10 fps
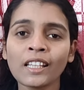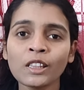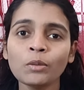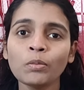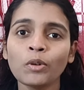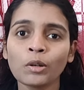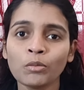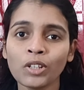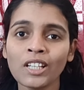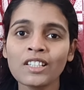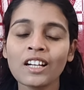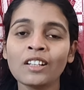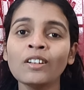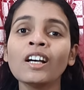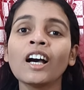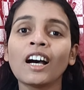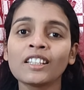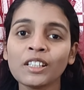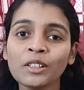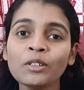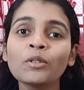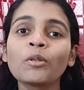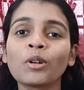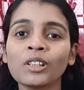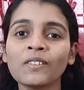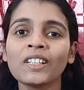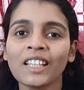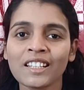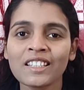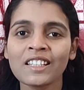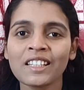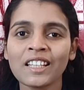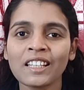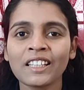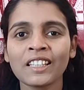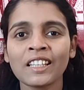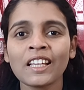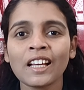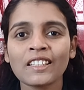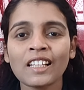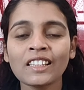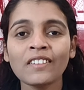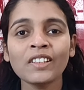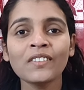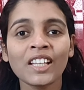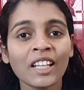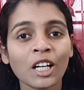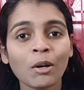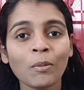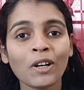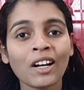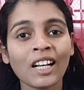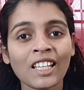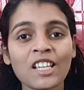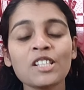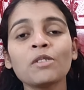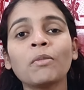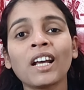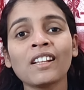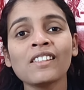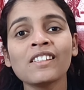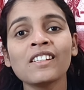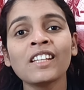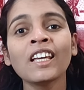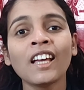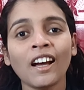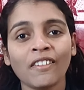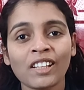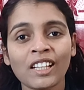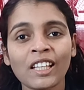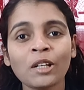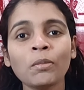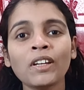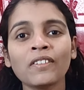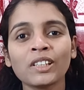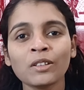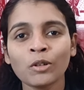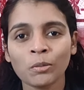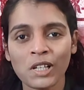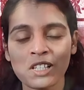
அணைத்து போட முயன்றாலும் அது இன்னும் கொழுந்து விட்டு எரிஞ்சிக்கிட்டே இருக்குது சாத்தா வந்து வெளியரங்கமாக பட்டுறான் இயேசு மறைஞ்சு நின்று அவருக்கு கிருபையை வந்து ஒரு